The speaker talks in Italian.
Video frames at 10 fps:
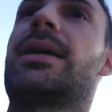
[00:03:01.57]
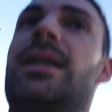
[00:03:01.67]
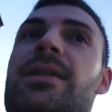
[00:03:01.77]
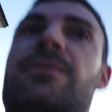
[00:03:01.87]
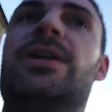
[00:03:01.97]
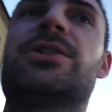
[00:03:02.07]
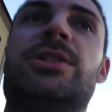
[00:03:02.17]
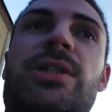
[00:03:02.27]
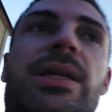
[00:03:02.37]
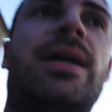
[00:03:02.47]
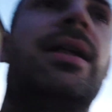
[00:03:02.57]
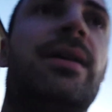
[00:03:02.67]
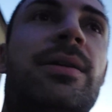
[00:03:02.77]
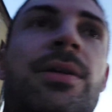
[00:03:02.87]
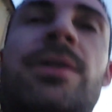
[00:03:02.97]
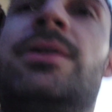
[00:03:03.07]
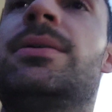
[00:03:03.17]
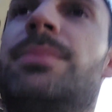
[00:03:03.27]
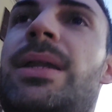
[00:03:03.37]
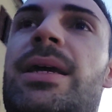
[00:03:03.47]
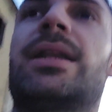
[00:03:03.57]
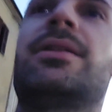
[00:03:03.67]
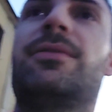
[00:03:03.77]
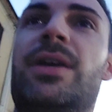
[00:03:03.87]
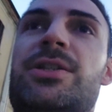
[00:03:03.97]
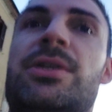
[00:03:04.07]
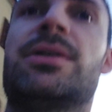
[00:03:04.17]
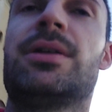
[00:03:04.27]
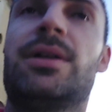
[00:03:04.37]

anche la difesa in generale bene anche la difesa